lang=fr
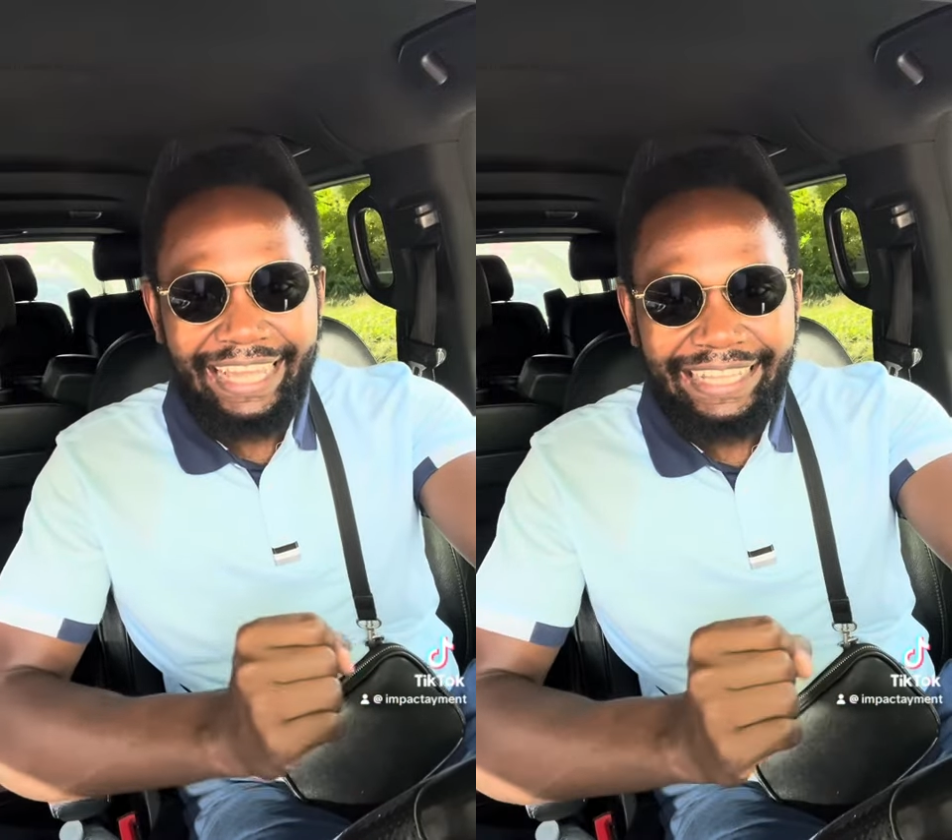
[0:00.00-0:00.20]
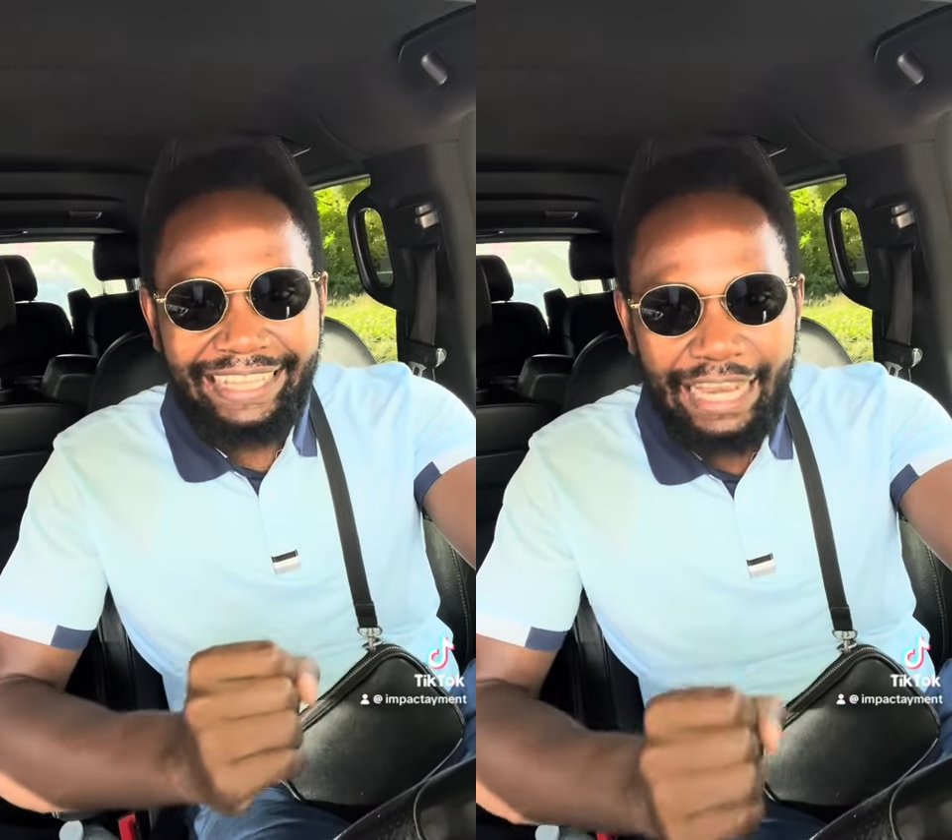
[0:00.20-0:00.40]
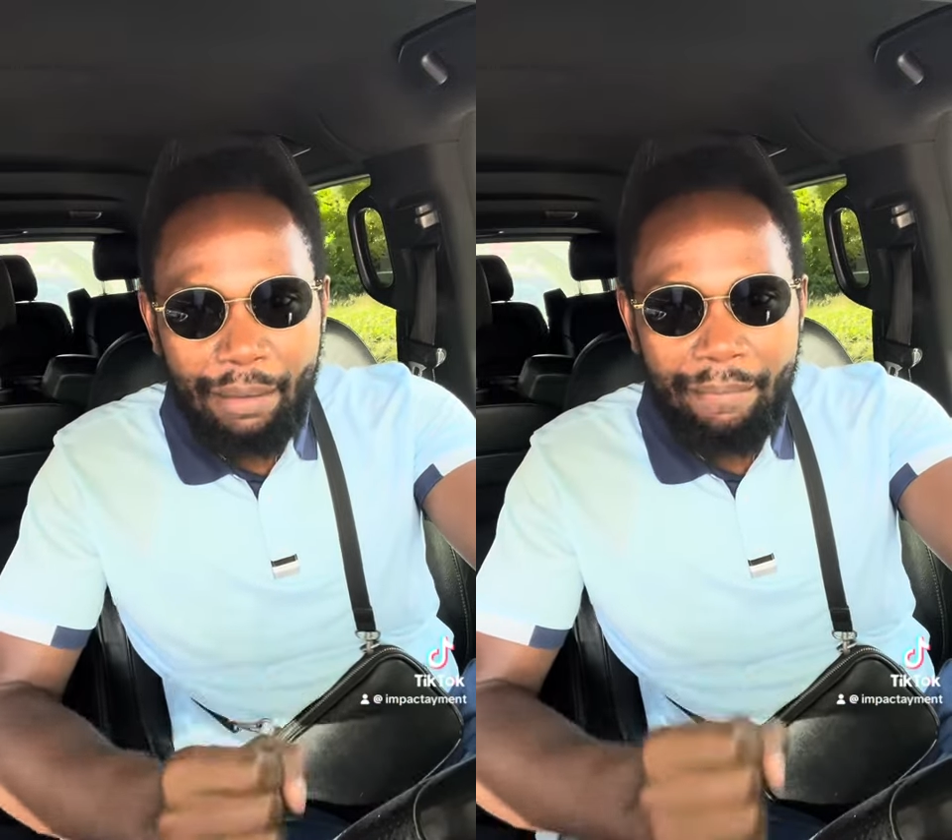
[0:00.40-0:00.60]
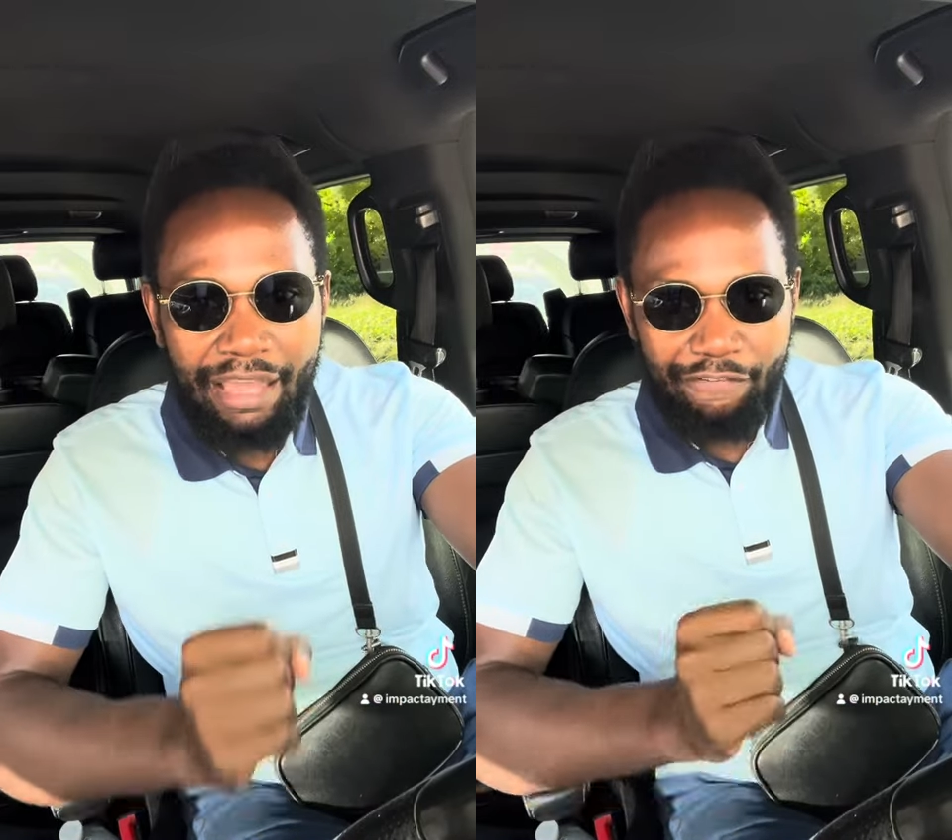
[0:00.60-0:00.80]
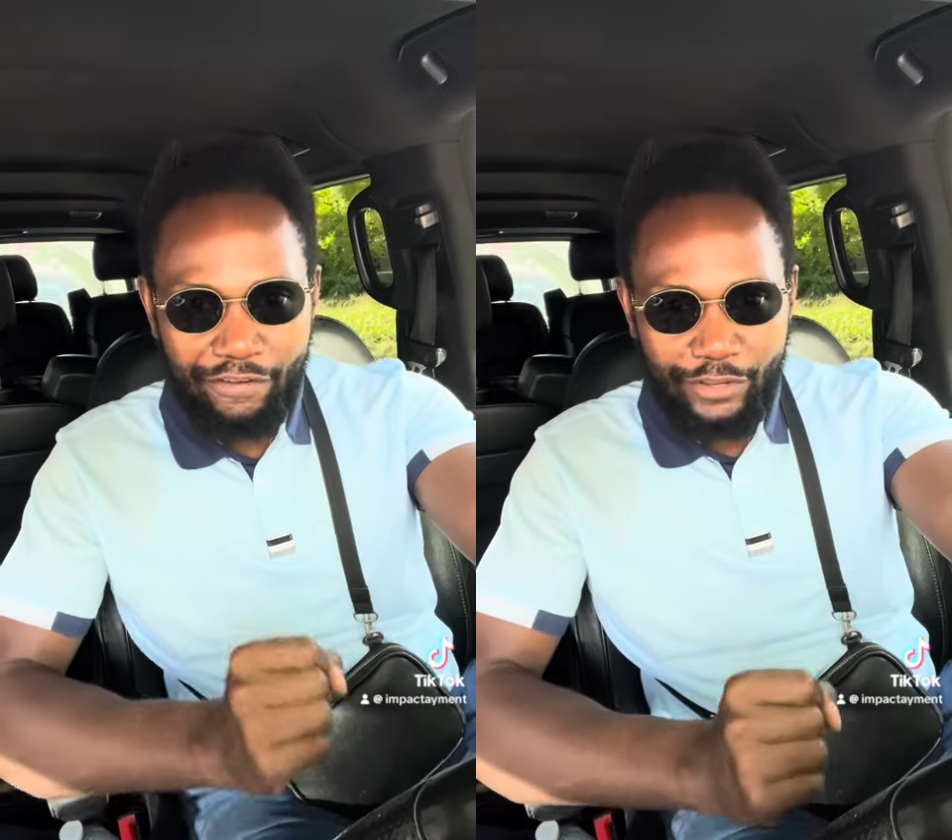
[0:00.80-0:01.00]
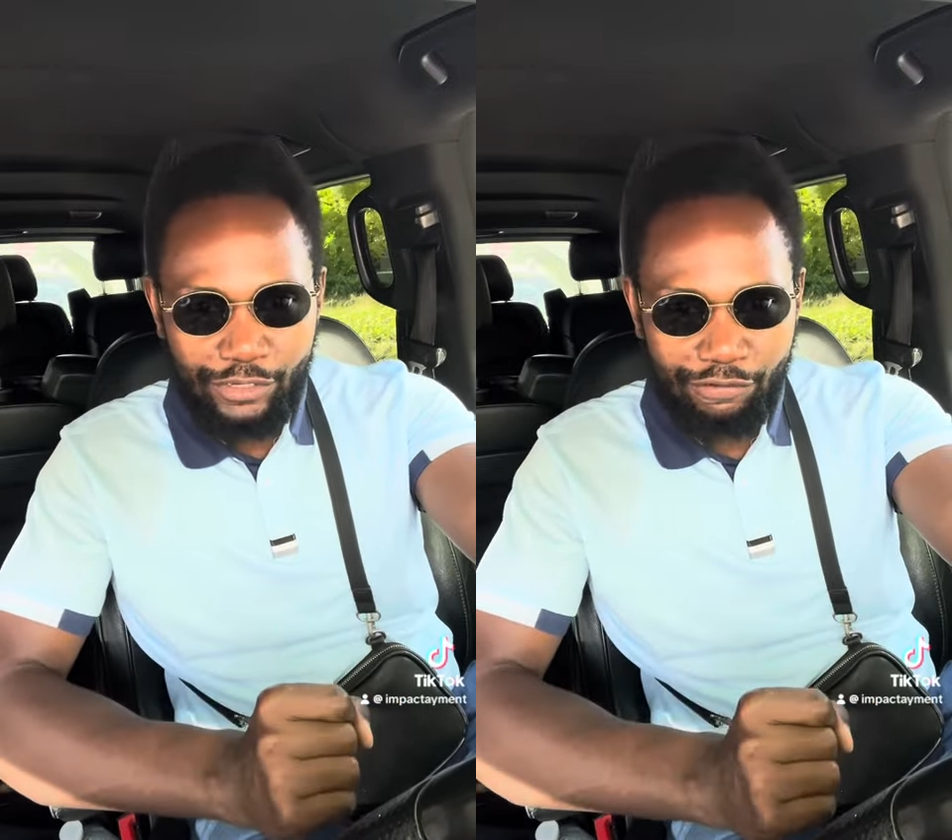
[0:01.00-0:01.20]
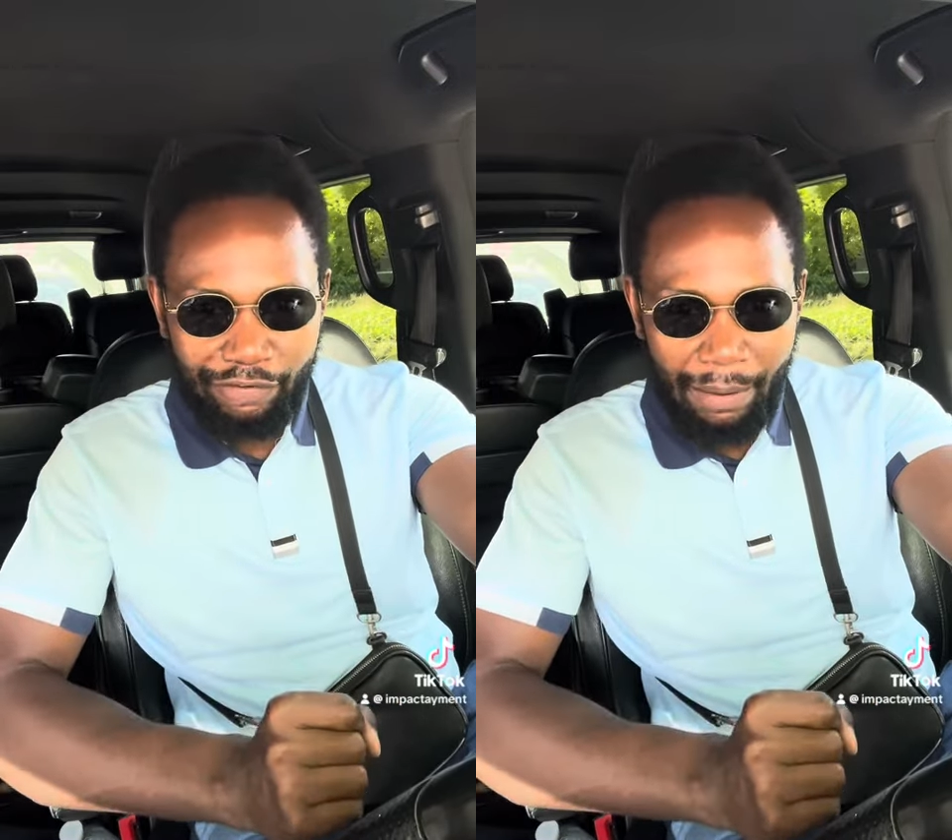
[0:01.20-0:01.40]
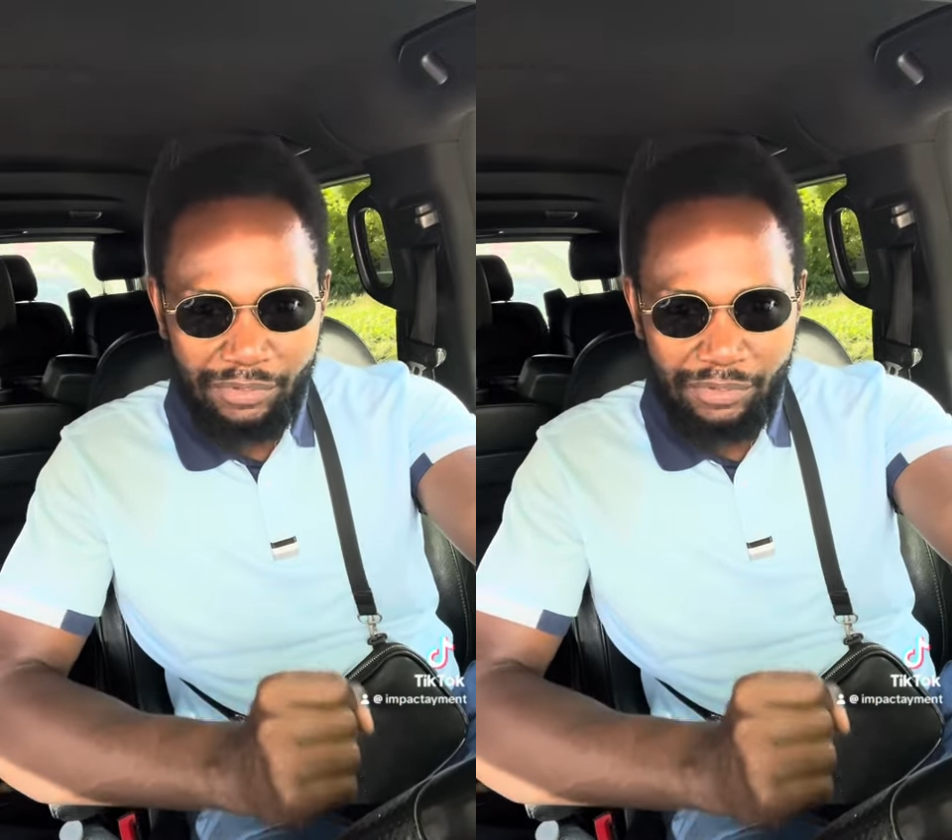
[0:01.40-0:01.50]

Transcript: de la merveilleuse femme,